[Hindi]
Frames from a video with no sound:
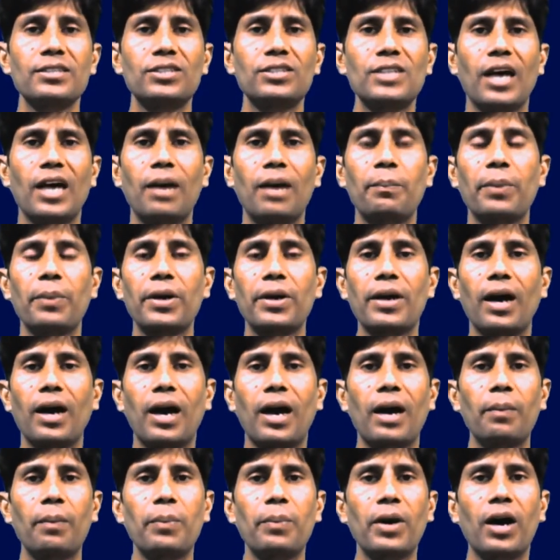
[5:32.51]
जहां पर
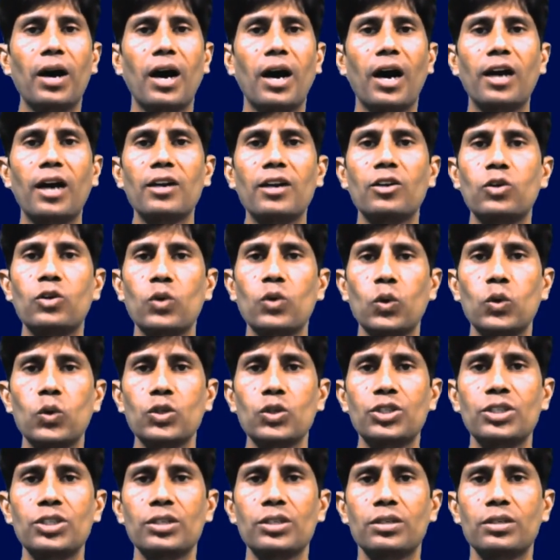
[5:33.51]
आप हर रोज